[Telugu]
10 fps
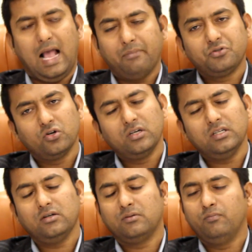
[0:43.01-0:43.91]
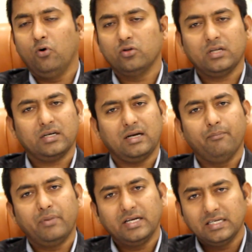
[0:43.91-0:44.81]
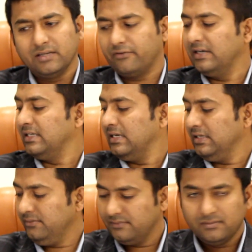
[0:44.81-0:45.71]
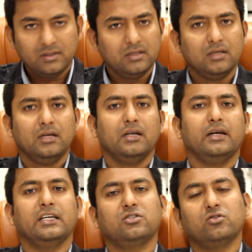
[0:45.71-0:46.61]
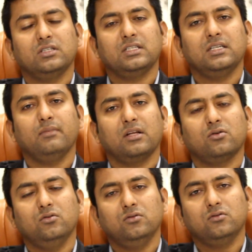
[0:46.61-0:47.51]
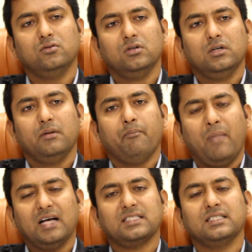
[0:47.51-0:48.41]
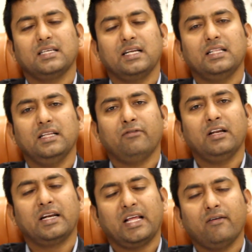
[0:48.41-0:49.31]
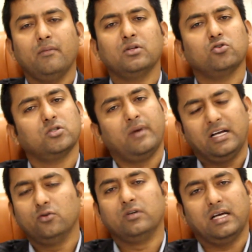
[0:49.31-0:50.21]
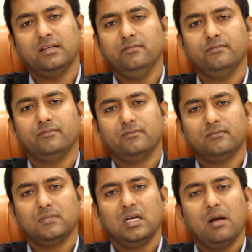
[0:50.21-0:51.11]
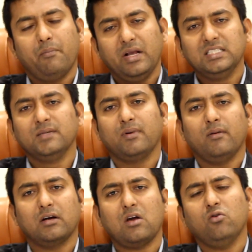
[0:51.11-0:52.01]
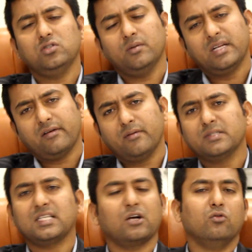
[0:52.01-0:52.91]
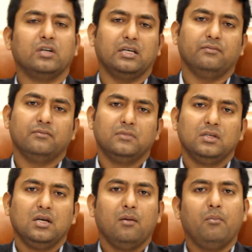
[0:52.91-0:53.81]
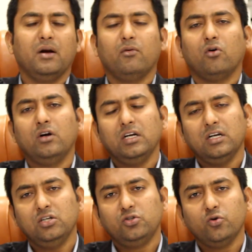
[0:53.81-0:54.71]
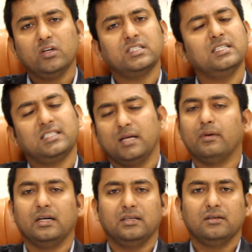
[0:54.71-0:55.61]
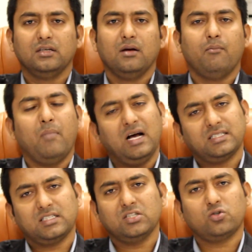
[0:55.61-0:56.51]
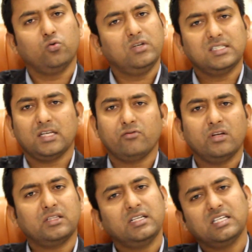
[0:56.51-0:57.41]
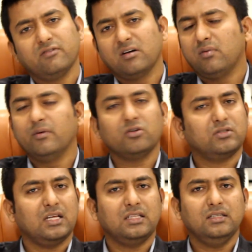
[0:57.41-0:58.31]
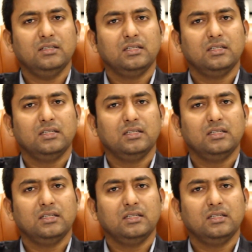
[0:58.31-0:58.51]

అబ్సల్యూట్లీ బోత్ ఆర్ కంప్లీట్లీ డిఫరెంట్ అండి నెక్స్ట్ వచ్చేసండి మనకు మాస్టర్స్ అనేది వాళ్ళ రిక్వైర్మెంట్స్ కొంచెం హై ఉంటాయి పీజీ డిప్లొమాకి కొంచెం రిక్వైర్మెంట్స్ తక్కువ ఉంటాయి మనం రెండింటి డ్యూరేషన్ సేమ్ అండి మాస్టర్స్ టూ ఇయర్స్ చదివినా త్రీ ఇయర్స్ వర్క్ పర్మిట్ వస్తుంది